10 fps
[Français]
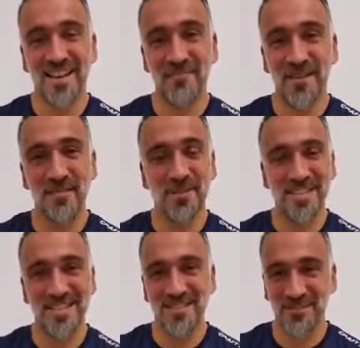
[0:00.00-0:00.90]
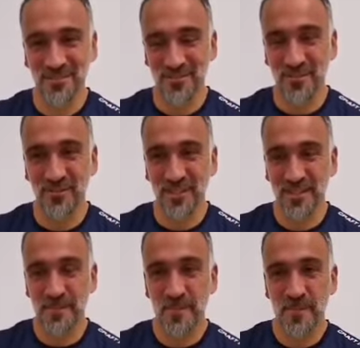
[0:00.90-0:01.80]
les belles prestations de nos
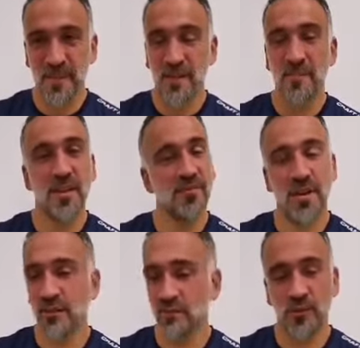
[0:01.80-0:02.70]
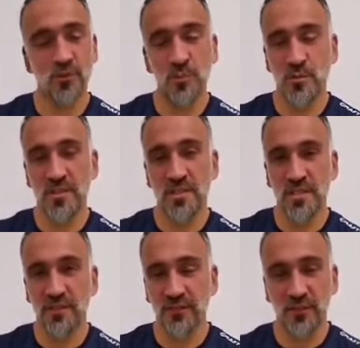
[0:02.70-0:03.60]
filles. Mais voilà, que du
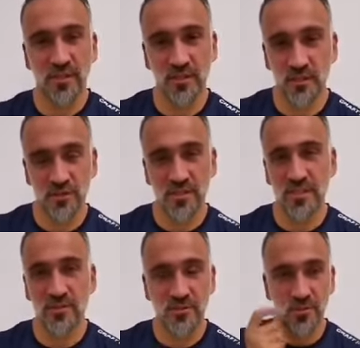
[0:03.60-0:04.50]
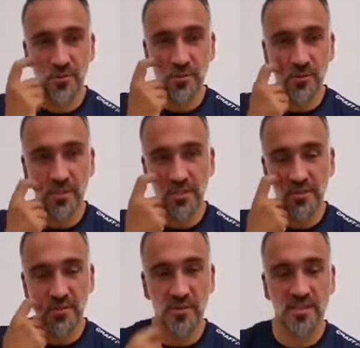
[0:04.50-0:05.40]
positif, des choses qui se sont euh, qui se
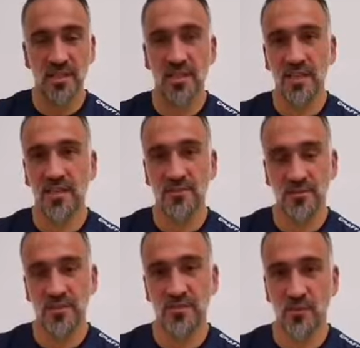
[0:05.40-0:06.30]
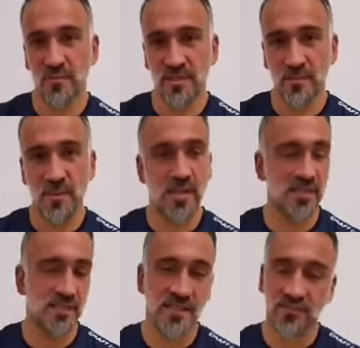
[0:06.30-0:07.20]
sont installées, des choses qui se sont mises en
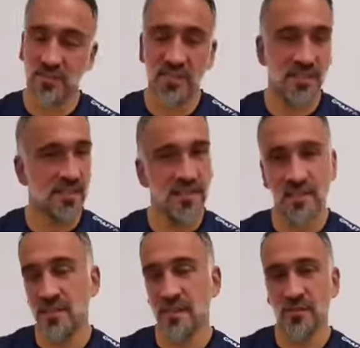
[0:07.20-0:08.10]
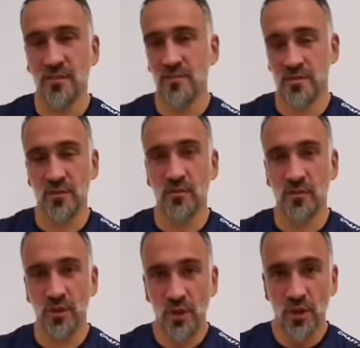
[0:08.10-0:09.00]
place, des affinités, des liens. Voilà, on sent
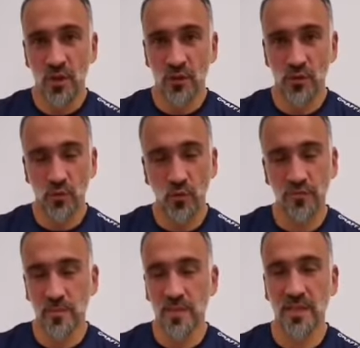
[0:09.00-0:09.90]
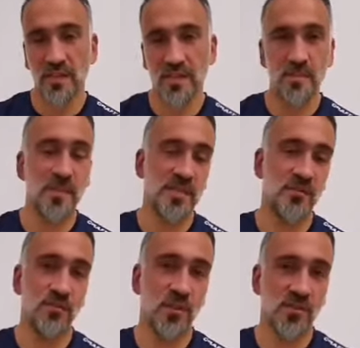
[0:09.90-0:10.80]
que que le groupe vit bien, qu'elles aiment passer
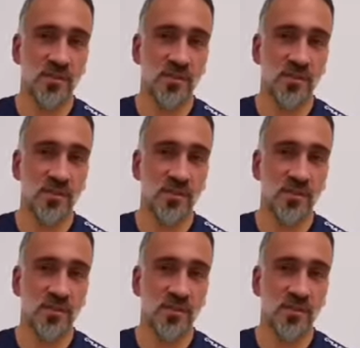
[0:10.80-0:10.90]
du temps